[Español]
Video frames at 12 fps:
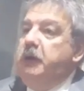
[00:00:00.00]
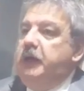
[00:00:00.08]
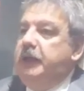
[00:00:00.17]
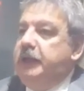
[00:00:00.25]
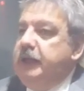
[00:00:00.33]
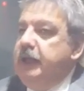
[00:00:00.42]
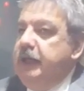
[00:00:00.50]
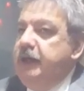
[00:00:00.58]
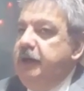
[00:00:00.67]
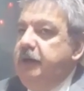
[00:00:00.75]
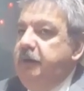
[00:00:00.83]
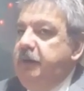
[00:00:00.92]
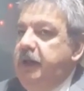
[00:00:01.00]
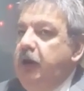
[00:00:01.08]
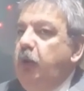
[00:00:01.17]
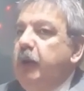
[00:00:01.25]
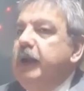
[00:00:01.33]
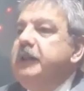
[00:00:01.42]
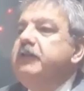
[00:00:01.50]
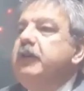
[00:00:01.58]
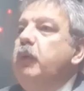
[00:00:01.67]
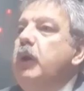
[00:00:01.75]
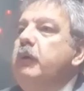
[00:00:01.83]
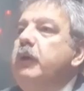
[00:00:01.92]
este, el gobernante
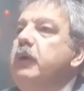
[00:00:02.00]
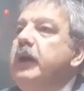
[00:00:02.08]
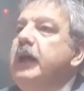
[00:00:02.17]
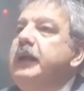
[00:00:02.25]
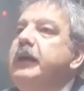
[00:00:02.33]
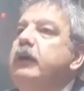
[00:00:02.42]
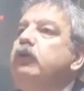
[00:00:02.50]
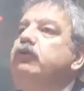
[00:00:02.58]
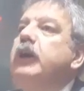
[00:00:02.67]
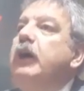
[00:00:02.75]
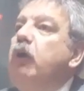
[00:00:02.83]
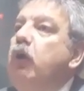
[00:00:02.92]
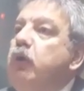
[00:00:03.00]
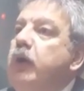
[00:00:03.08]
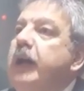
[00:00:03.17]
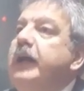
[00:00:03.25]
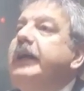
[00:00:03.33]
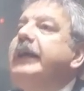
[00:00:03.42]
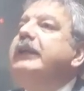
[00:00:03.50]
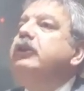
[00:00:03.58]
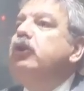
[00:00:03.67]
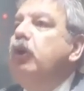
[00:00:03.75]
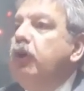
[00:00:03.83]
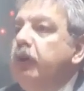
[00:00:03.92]
se vuelve un gran negociador, un gran
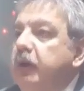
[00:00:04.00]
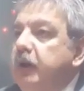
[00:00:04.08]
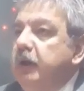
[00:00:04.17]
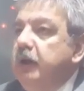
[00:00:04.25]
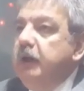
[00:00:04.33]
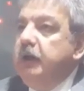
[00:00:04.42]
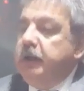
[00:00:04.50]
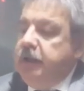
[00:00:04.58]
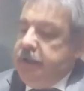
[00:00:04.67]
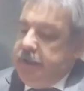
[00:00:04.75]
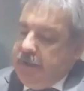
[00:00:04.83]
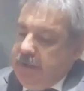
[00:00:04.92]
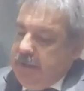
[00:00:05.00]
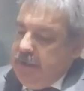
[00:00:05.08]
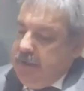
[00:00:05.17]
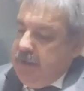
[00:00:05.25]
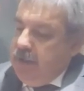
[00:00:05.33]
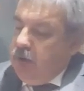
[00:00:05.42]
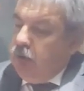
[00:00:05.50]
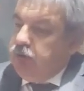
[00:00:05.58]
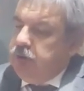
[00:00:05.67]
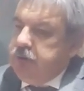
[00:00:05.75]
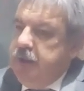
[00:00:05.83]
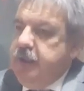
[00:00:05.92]
gestor este, de
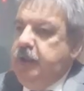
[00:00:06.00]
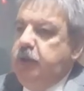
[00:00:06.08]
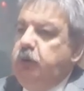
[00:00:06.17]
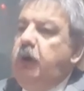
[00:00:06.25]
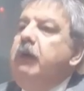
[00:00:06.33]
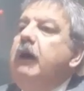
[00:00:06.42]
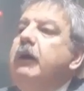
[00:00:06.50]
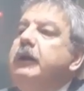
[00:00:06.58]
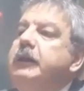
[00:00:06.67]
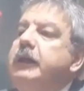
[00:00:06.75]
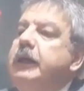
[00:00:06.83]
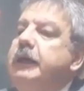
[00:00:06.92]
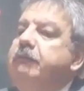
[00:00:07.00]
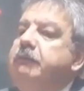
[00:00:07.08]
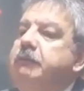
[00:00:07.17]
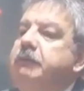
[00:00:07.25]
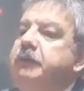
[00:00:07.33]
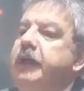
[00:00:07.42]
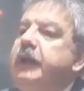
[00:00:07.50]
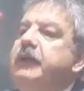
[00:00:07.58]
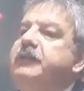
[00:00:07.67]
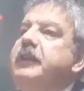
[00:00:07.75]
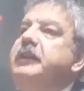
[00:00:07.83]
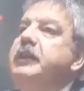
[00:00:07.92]
negocios. Tú hablabas mm, de,
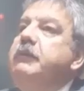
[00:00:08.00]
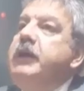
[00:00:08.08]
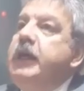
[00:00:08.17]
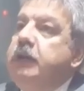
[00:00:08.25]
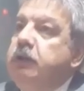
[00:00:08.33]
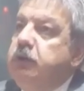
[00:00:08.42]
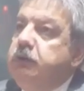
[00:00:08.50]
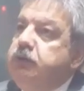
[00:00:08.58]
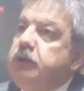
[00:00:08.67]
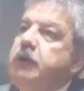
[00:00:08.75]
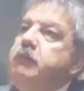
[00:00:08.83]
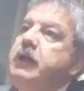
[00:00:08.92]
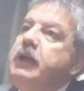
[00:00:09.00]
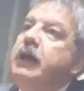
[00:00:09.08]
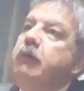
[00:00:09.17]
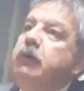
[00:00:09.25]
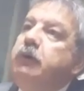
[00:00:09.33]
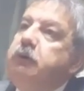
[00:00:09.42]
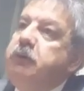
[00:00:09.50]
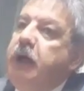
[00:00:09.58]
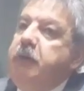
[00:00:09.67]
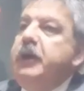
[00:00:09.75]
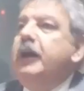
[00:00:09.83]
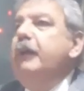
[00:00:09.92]
resentimiento. Yo también hablo de
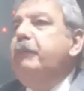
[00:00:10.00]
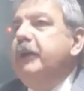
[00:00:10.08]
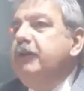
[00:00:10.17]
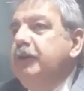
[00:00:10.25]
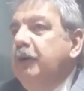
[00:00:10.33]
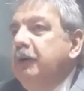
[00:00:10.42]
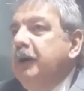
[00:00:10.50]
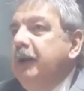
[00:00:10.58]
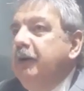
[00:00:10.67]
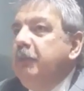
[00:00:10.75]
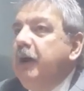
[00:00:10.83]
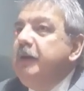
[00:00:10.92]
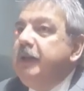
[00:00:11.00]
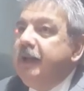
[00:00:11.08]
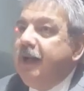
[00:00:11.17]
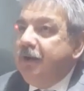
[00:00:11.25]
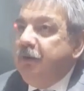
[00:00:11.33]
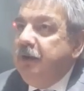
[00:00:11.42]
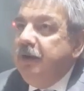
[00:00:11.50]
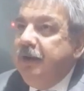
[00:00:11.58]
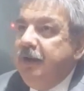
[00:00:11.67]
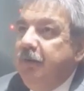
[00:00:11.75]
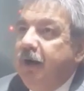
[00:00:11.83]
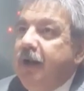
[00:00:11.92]
una vieja expresión que los más veteranos
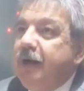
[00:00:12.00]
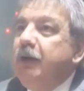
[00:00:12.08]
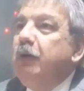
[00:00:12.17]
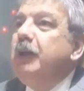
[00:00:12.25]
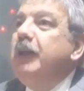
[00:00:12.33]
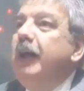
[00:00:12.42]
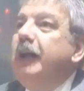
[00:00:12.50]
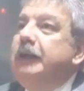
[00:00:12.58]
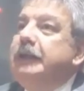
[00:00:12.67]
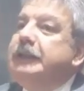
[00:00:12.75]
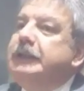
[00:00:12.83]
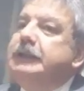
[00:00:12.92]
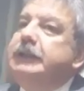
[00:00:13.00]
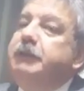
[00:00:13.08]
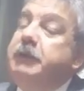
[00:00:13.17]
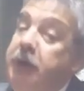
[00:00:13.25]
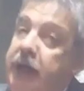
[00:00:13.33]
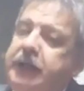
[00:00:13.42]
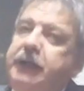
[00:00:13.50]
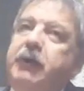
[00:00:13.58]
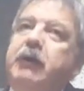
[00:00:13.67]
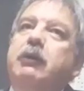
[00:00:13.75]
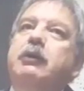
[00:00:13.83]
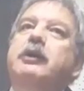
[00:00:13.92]
van a recordar. Este, mi madre
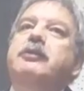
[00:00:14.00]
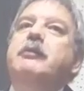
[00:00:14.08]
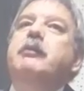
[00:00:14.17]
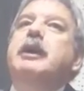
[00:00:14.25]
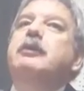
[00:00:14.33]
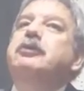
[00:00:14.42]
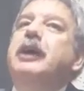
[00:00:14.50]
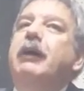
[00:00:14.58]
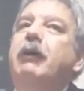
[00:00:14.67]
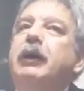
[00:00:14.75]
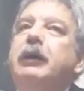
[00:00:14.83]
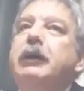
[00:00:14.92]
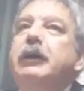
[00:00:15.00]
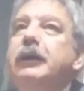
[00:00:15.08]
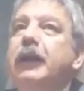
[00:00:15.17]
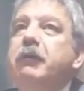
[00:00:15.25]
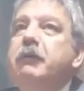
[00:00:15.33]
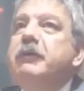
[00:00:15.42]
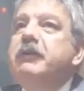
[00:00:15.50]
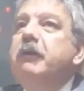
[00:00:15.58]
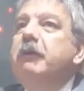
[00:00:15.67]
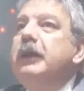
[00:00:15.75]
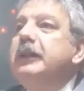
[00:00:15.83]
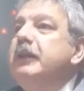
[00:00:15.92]
me acuerdo que siempre la usaba y a mí me
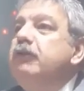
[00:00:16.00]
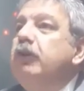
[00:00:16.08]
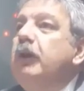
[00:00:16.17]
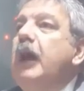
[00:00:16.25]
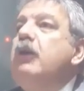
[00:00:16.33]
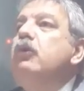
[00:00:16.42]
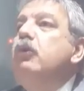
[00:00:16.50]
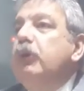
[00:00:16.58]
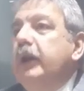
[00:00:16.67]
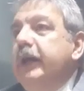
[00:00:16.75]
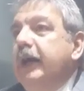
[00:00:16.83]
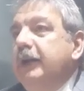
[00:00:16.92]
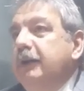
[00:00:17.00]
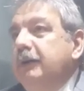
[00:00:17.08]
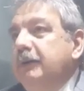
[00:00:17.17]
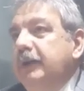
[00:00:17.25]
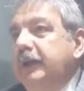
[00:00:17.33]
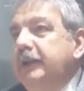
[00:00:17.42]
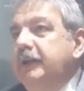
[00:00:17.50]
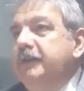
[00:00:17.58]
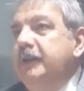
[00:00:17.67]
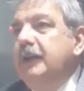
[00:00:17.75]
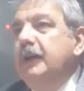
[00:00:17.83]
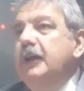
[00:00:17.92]
llamaba la atención angurria, Es
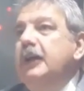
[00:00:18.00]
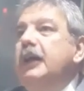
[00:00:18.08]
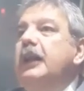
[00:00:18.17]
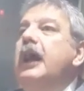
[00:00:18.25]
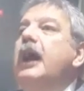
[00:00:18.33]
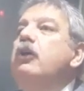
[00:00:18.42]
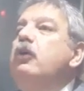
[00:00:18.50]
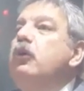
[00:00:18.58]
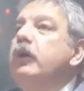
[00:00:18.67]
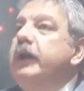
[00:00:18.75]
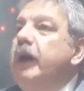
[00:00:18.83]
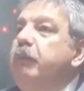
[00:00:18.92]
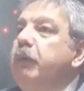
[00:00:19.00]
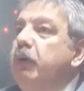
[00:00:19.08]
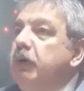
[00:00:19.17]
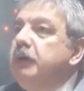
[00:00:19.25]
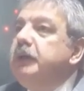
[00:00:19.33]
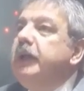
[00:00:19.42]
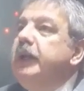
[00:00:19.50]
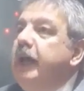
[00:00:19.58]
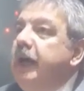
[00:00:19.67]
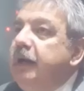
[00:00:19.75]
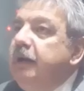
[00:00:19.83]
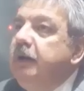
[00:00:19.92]
decir, la angurria por
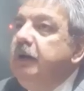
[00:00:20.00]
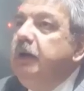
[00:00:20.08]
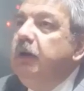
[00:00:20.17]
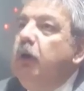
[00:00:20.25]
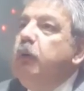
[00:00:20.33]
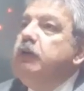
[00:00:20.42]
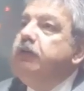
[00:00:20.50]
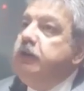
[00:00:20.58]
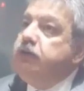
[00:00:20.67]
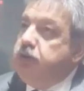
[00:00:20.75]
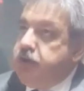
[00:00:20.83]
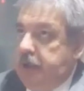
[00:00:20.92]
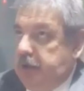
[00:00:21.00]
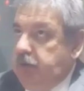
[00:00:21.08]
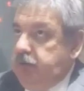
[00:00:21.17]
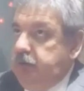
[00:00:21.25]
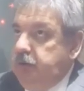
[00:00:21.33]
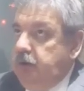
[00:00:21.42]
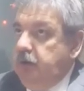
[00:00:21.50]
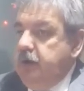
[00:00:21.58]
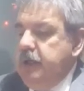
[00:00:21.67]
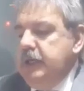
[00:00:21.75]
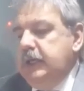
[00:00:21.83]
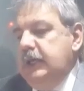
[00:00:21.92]
tener los bolsillos llenos.
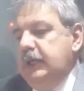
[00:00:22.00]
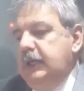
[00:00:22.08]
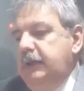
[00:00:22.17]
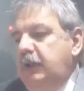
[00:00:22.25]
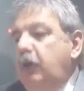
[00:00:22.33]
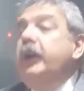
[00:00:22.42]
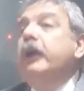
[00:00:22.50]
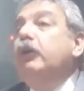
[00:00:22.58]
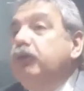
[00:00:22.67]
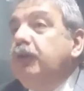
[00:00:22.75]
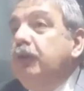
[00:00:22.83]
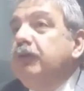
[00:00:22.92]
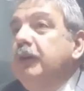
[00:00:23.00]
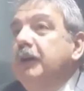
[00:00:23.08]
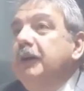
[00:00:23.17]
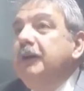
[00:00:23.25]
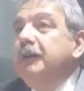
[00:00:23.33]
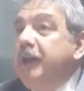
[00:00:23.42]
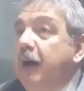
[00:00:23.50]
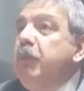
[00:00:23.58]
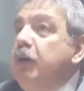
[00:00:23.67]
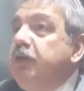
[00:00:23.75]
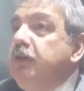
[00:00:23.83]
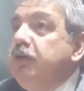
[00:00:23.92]
Y los negocios dan
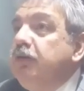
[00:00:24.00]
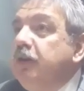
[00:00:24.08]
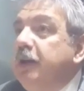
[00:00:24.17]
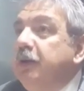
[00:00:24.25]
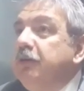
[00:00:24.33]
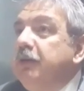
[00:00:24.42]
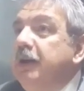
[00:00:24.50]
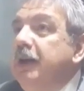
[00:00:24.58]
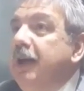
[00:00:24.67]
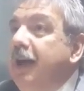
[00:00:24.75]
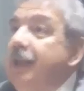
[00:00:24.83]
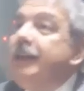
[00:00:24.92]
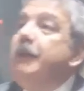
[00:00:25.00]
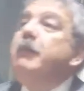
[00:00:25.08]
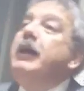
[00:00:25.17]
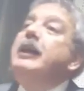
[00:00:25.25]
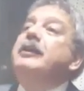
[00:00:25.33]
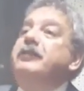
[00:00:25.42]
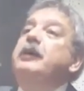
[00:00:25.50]
bolsillos llenos. El tema de la